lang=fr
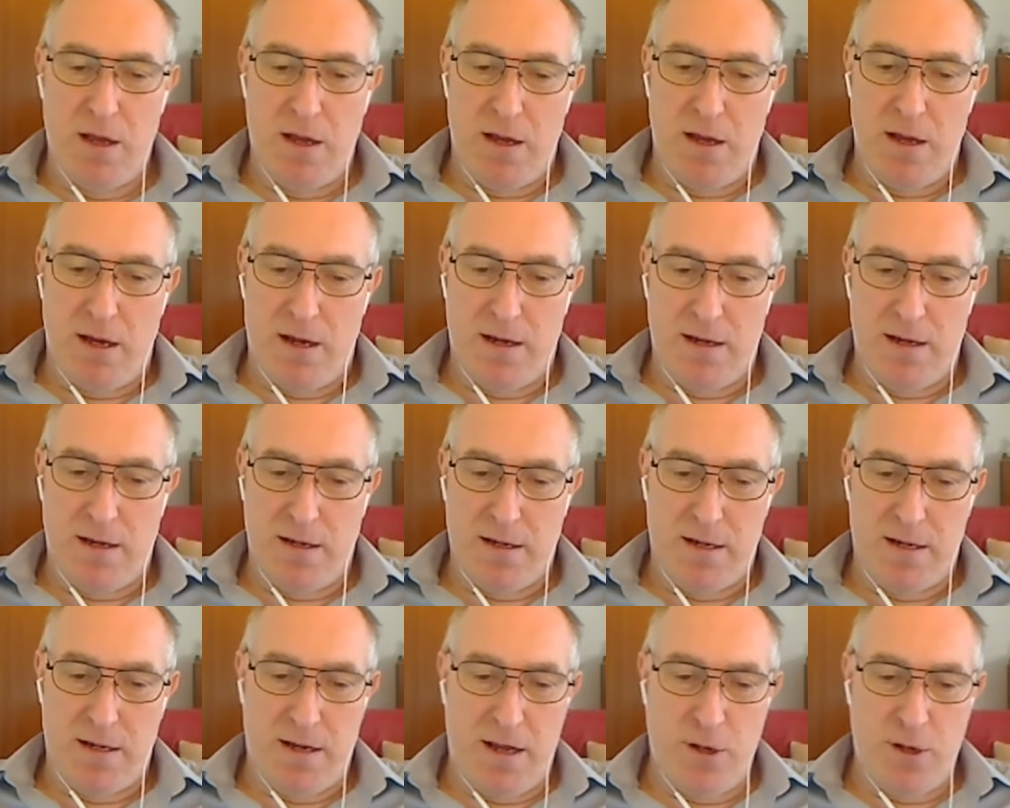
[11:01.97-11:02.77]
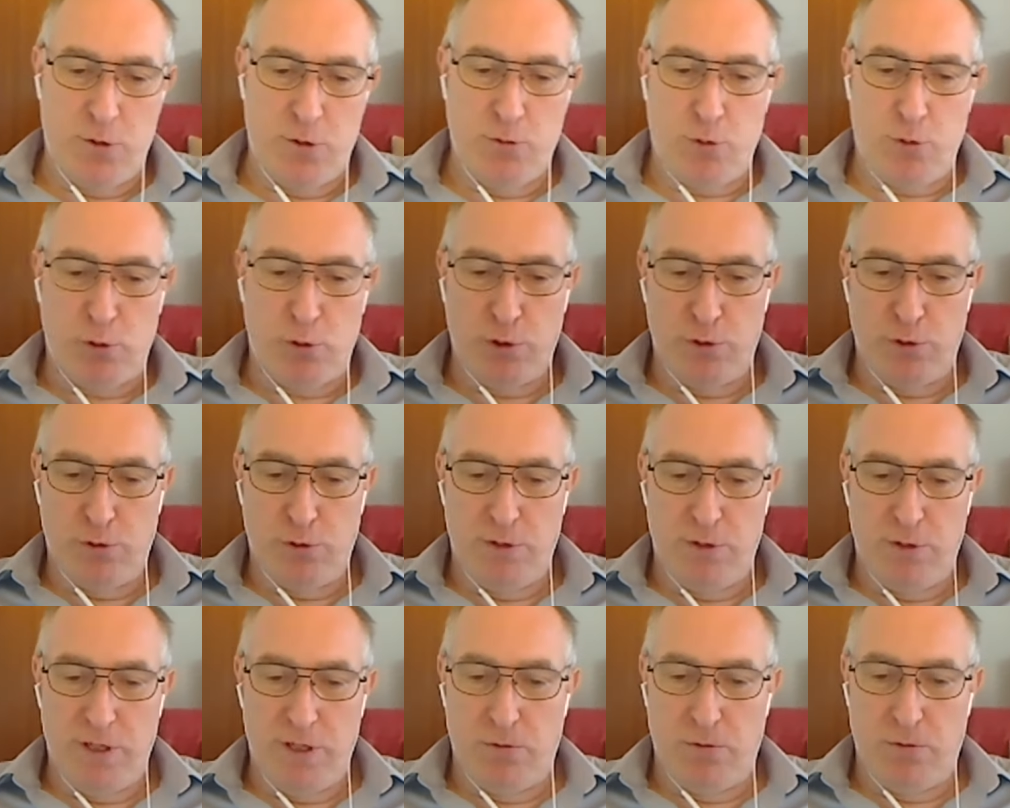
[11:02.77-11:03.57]
un,
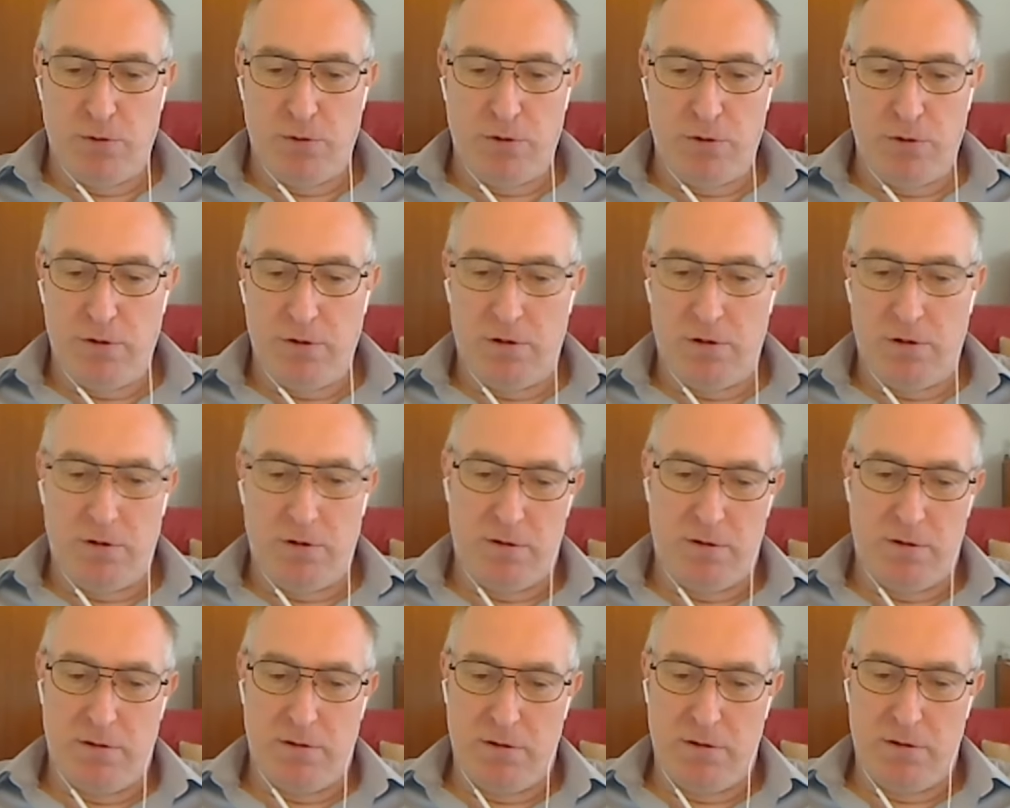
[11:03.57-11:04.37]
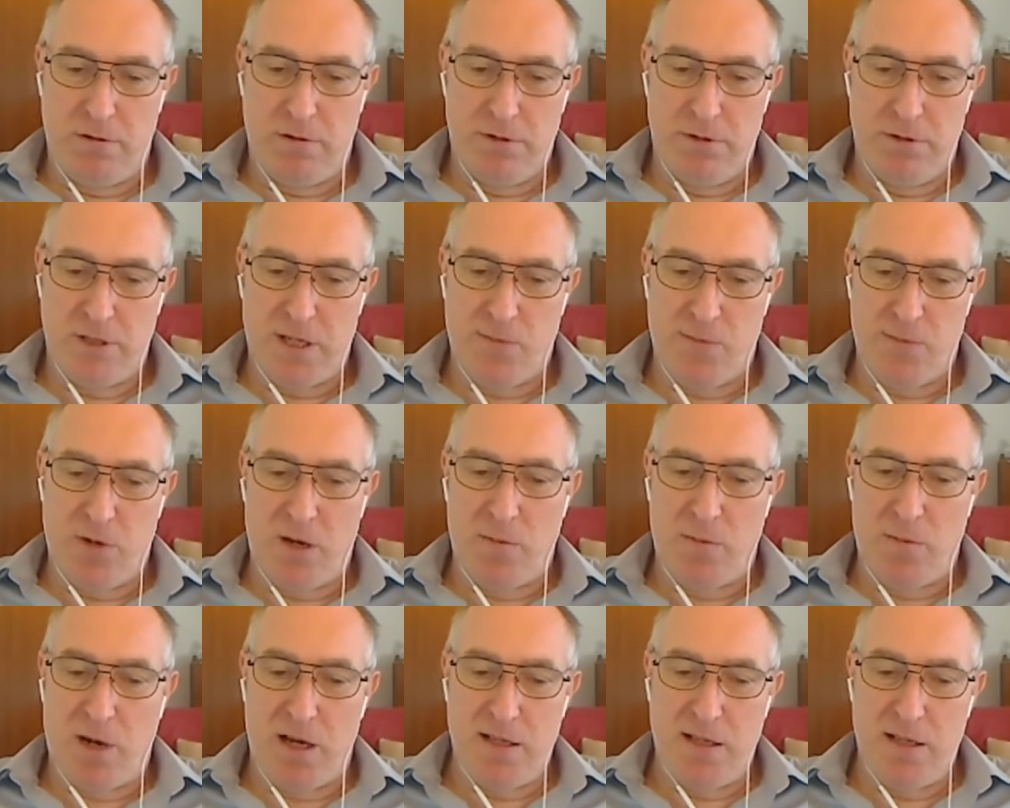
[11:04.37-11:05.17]
sursaut. Et donc, euh, notamment à
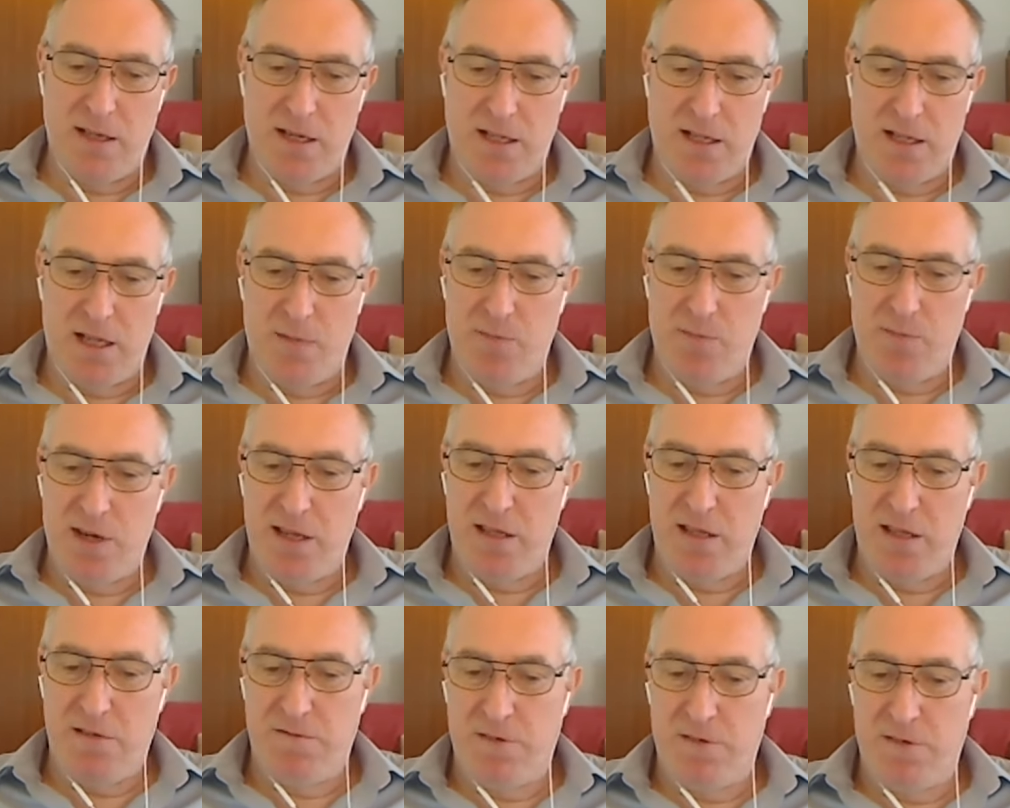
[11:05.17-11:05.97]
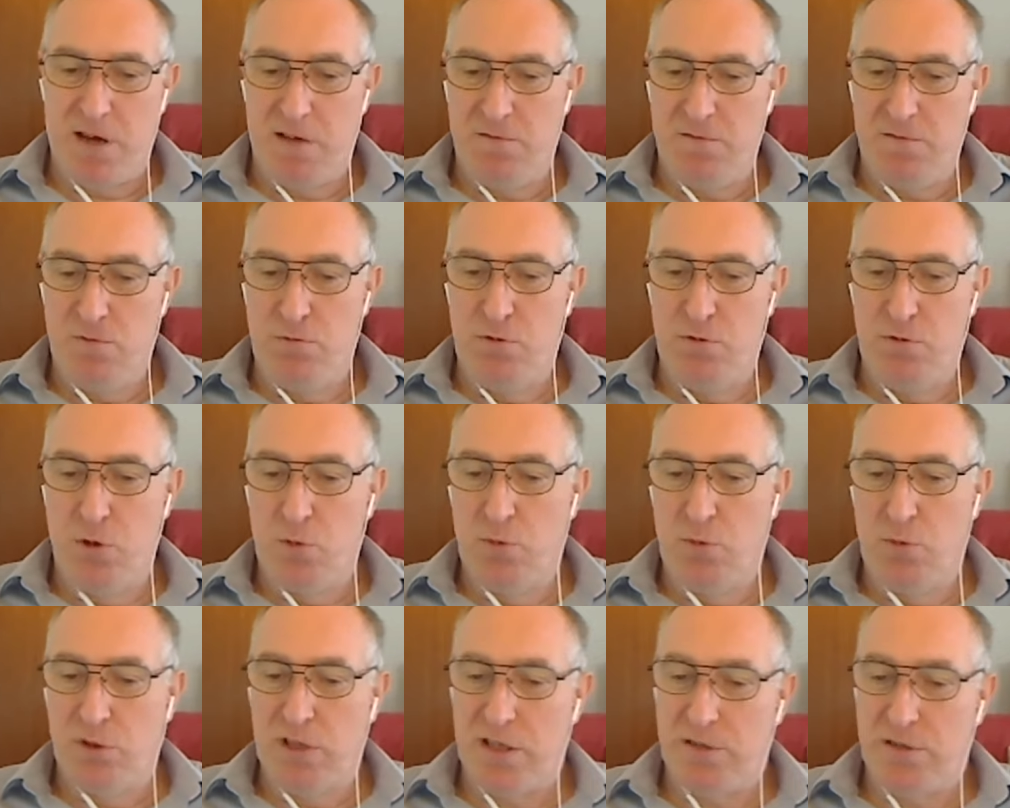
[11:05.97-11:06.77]
Brainet, la BNFA a vu une
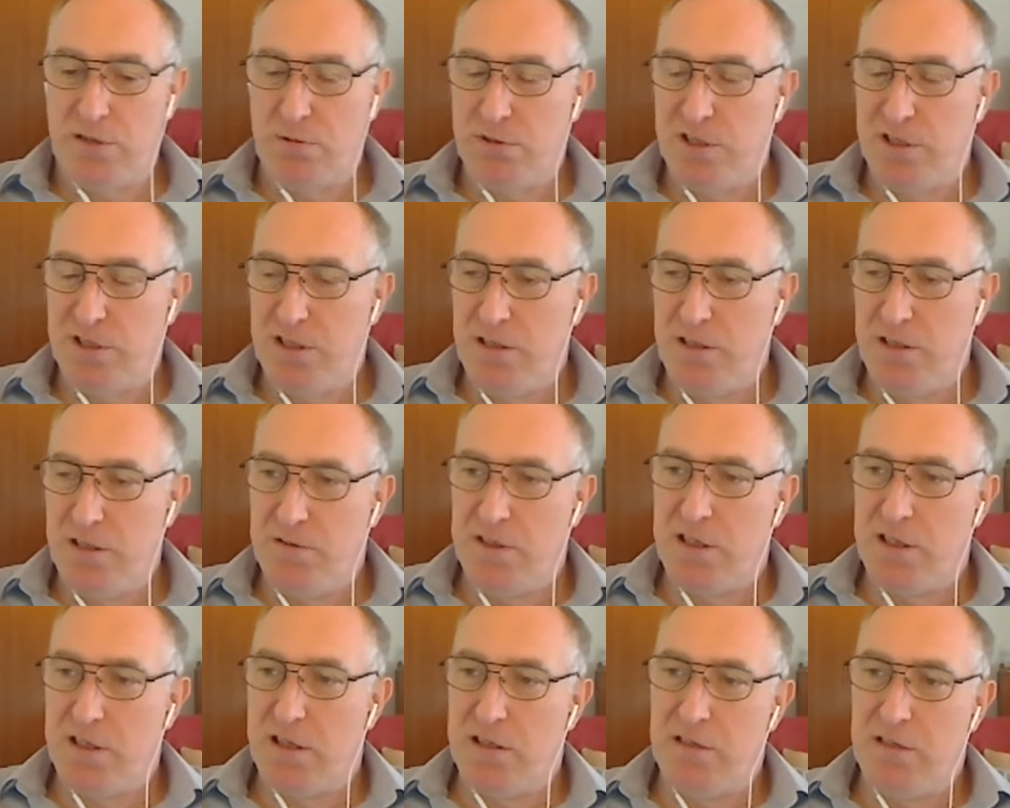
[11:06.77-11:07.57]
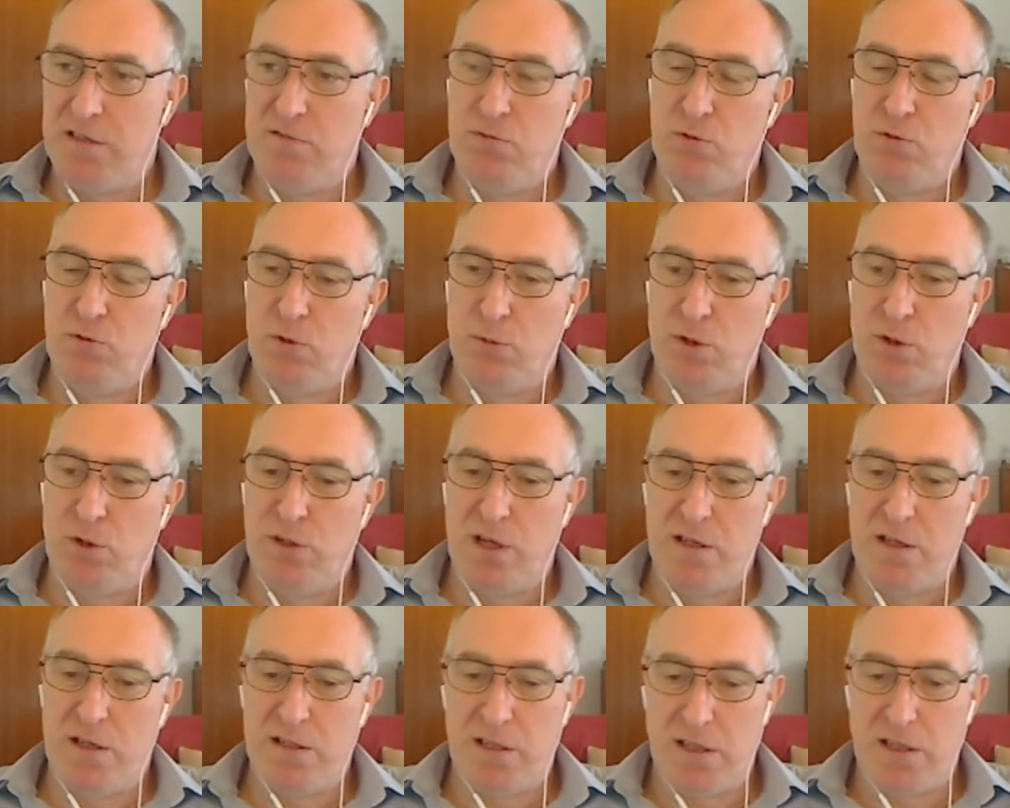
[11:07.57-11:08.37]
augmentation significative du nombre
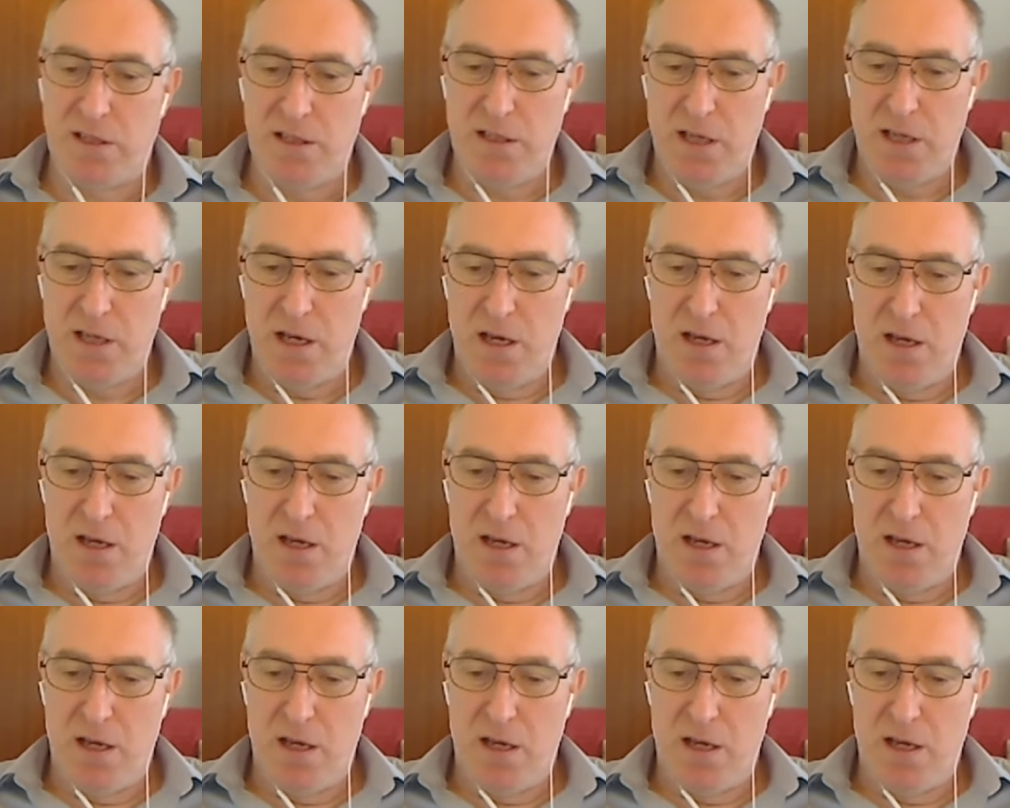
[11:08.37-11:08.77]
d'inscrits.